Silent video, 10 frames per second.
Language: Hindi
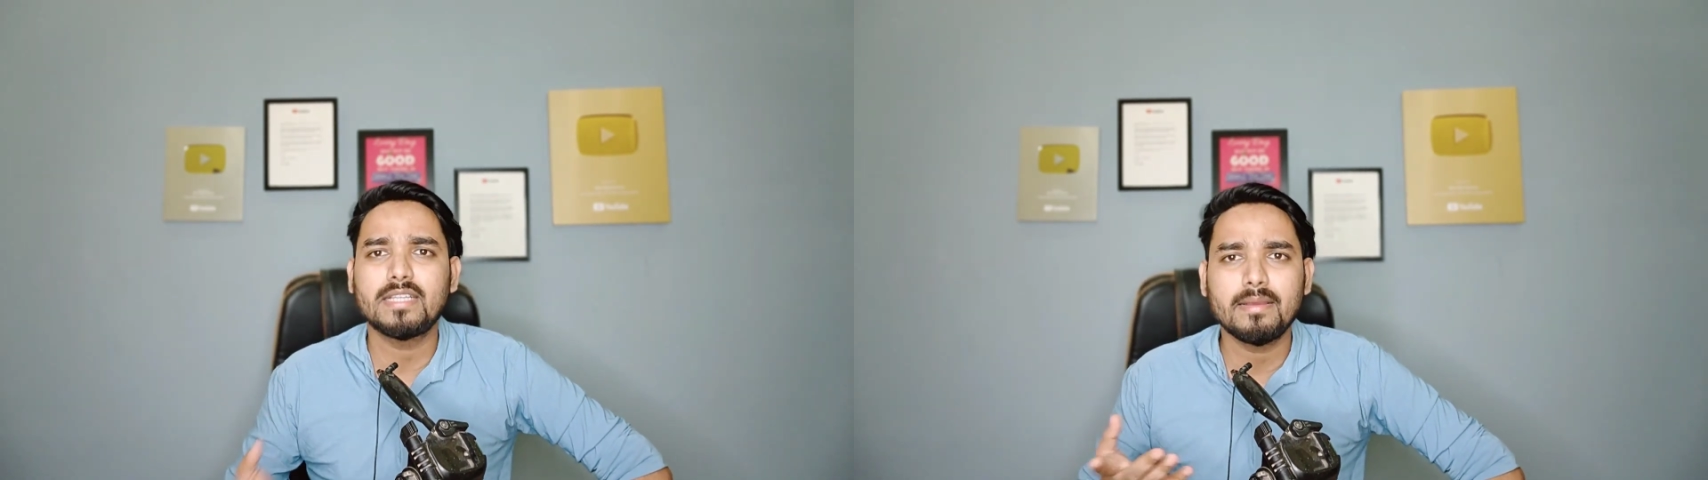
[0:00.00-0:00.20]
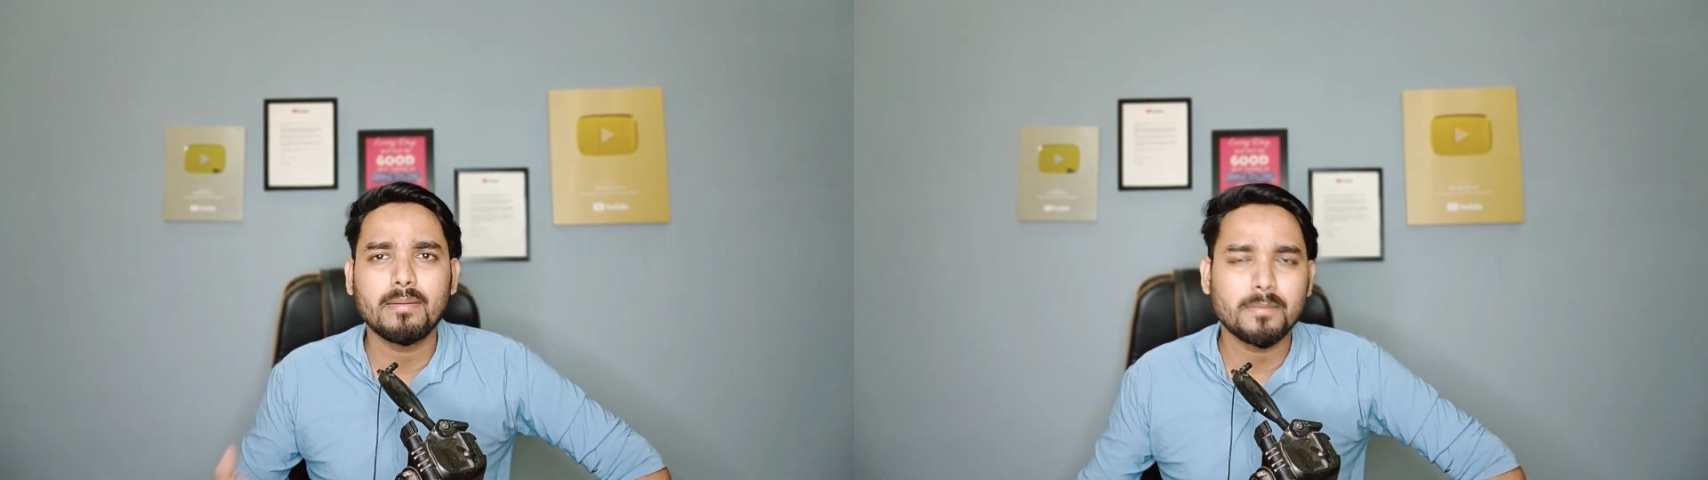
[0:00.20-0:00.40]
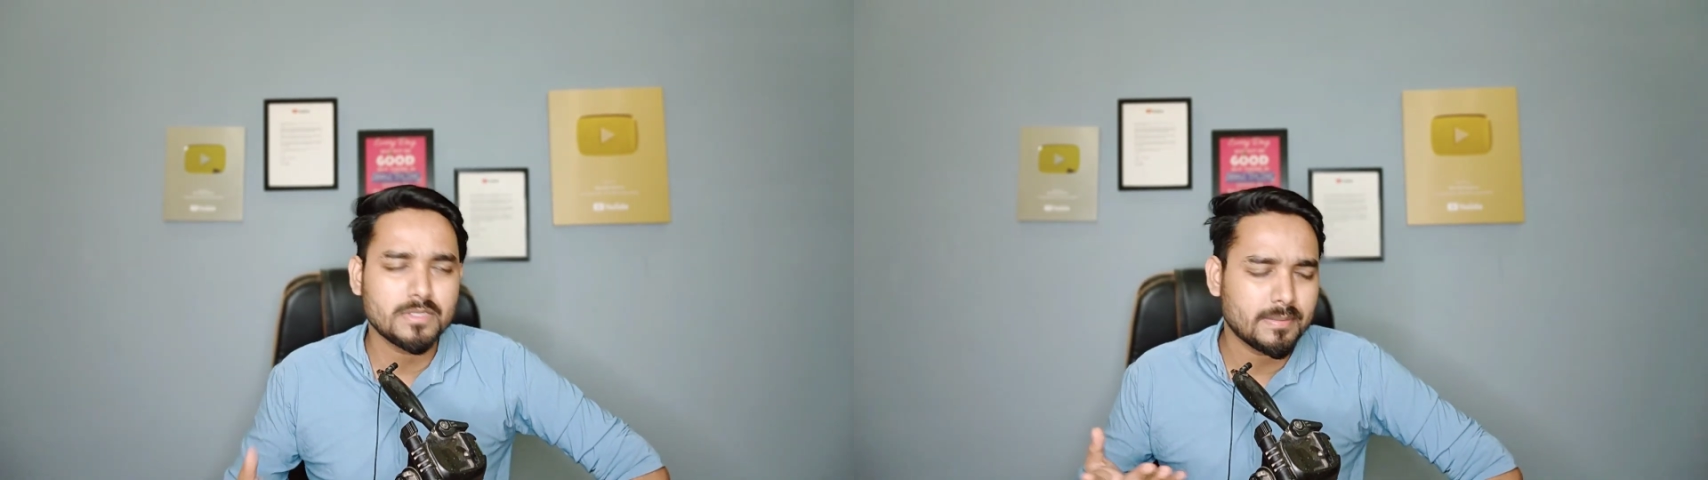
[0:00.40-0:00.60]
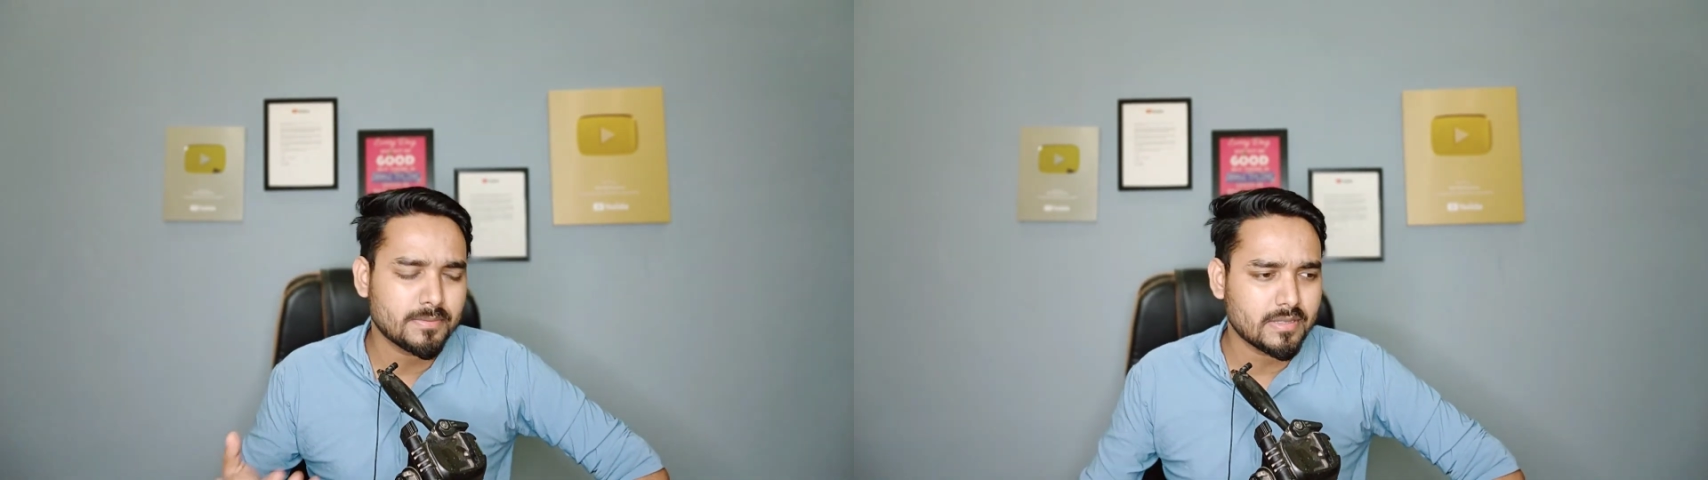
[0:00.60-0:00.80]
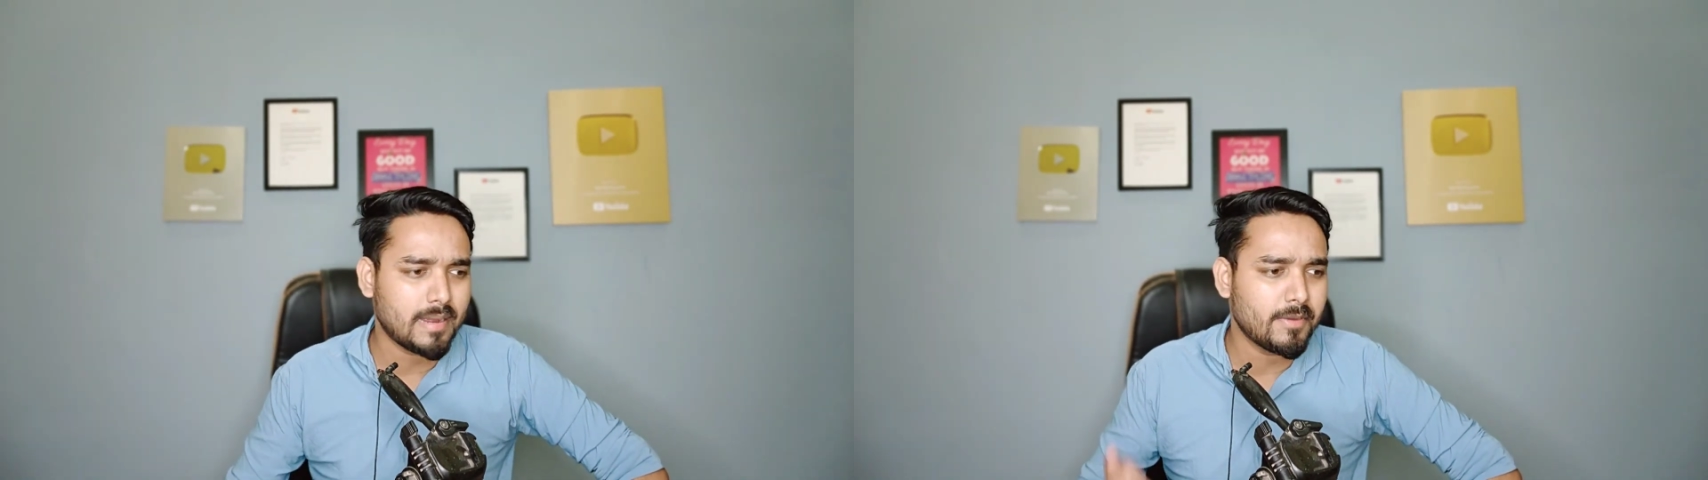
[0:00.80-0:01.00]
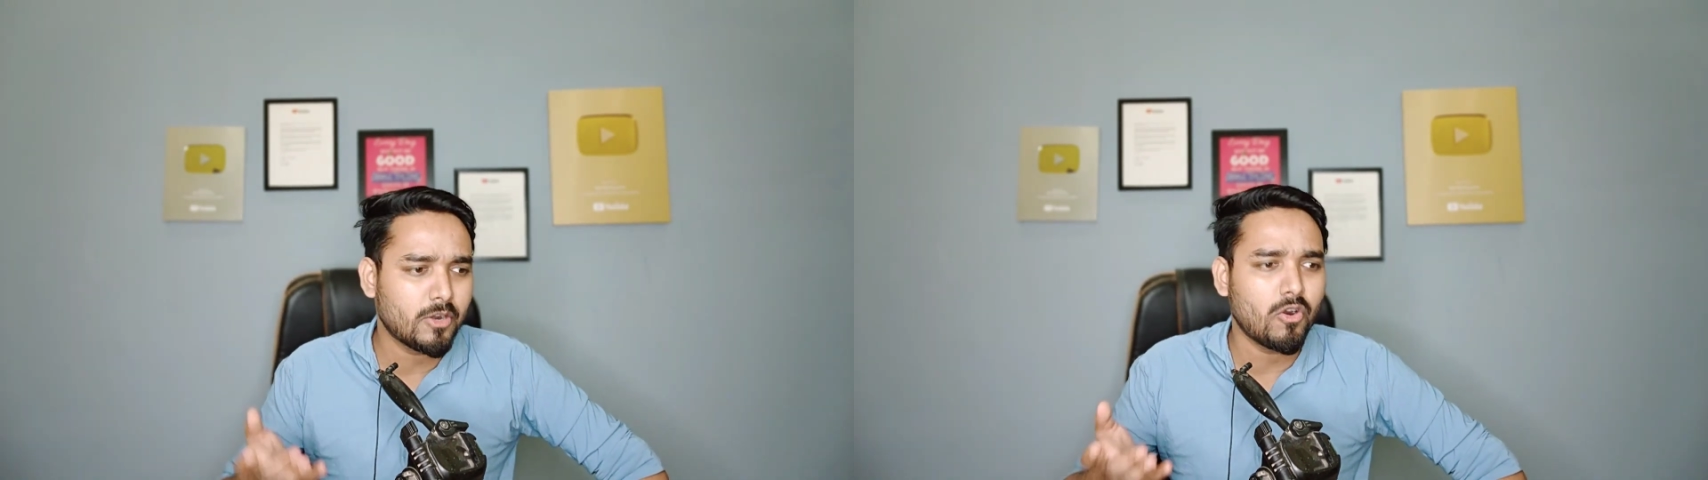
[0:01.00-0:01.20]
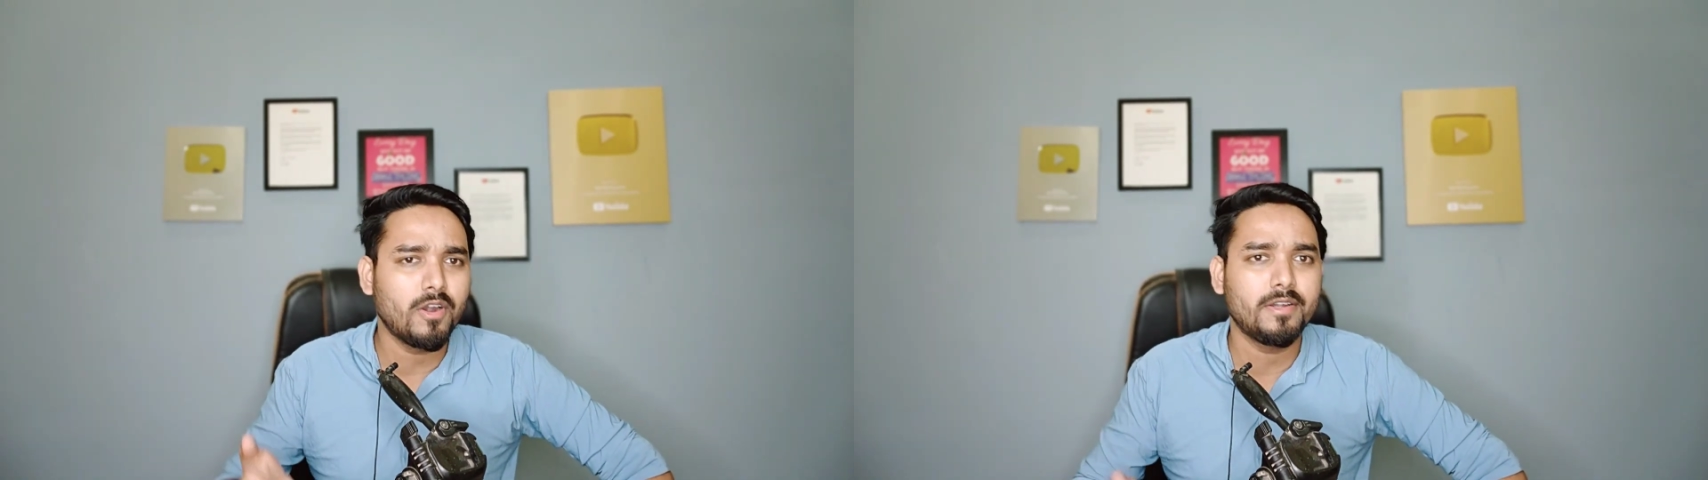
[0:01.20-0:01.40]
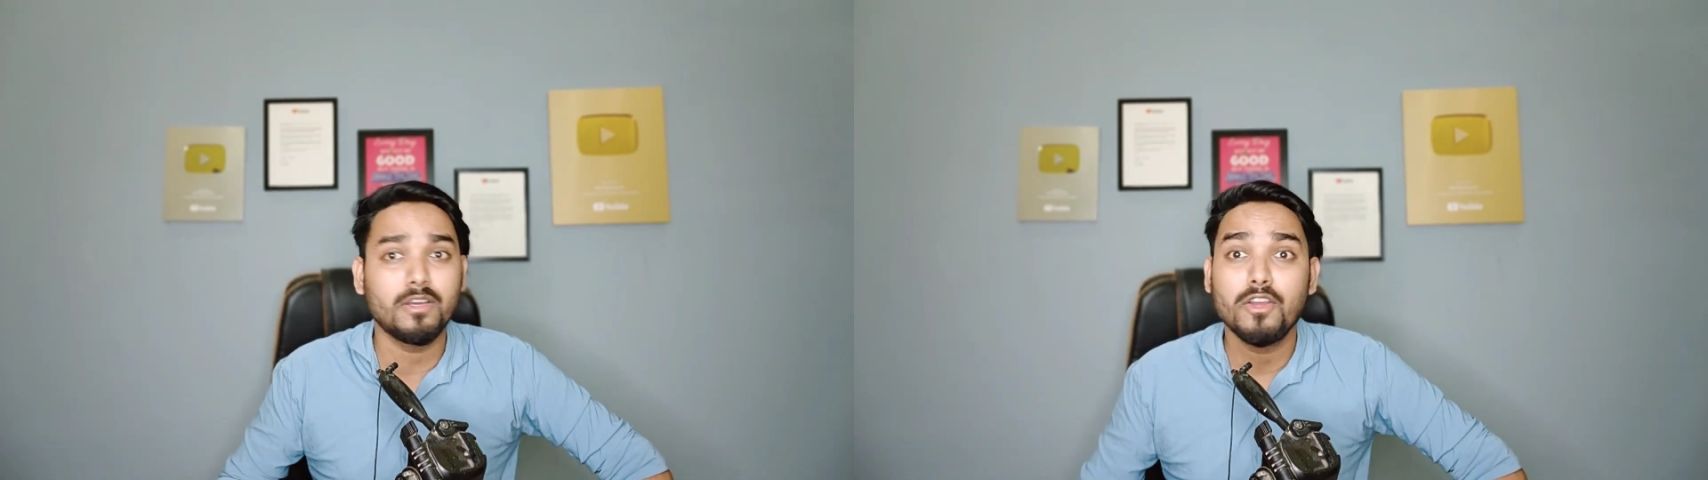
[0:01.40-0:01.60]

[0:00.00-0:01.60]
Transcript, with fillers: सकता है कि आपके सब्सक्राइबर काउंट